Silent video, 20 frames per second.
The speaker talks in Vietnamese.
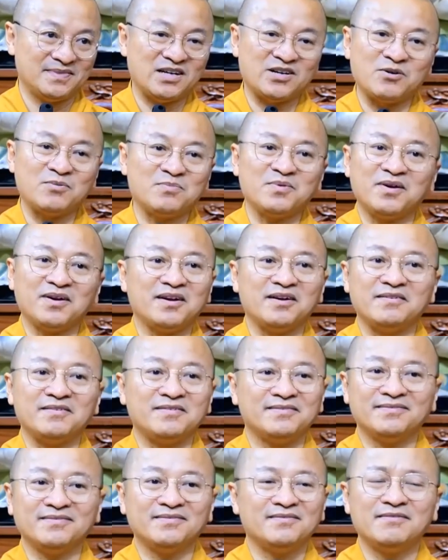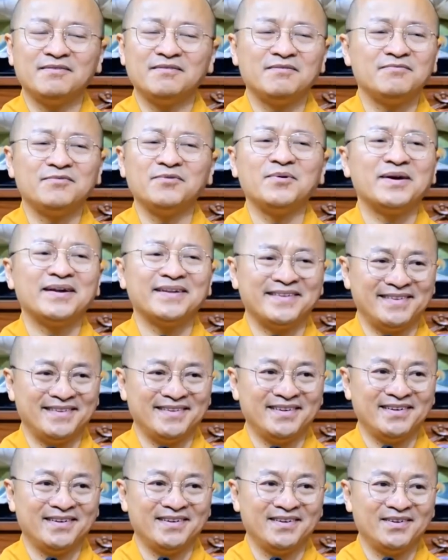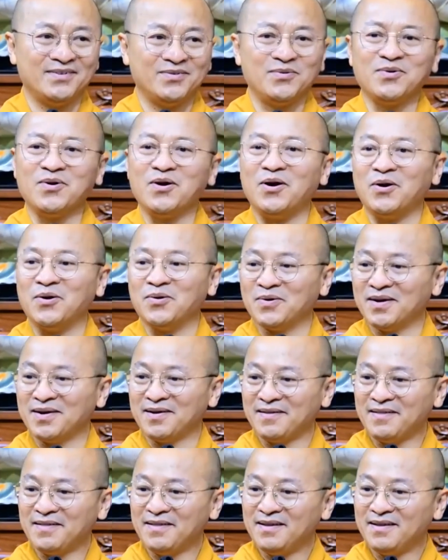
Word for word: Cái cúng đó là vô ích. Huống hồ á,